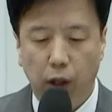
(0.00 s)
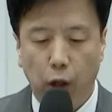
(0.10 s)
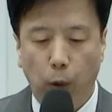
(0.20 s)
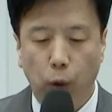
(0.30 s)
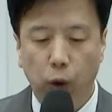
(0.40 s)

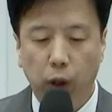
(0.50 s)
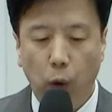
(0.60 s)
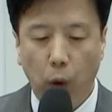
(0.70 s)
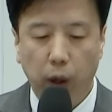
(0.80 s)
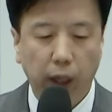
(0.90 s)
여러분 오늘
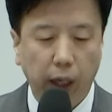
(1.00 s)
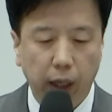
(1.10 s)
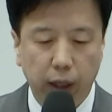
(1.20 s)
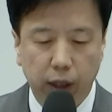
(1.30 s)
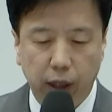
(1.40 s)
꼭
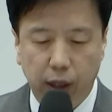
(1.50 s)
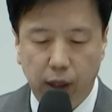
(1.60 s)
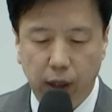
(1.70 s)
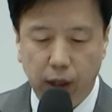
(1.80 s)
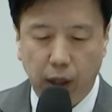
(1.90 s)
깨닫게
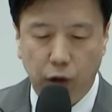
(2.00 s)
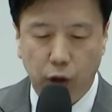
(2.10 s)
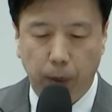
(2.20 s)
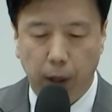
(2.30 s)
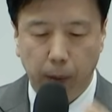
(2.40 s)
되시기를
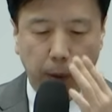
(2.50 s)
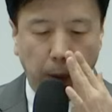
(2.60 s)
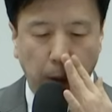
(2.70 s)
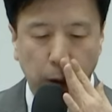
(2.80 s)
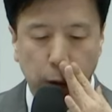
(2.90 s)
예수님의
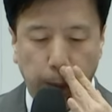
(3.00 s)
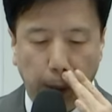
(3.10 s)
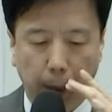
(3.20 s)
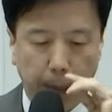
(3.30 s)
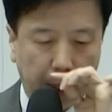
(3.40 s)
이름으로
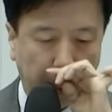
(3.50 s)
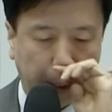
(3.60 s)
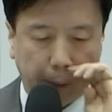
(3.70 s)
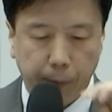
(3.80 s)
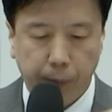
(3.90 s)
축복합니다.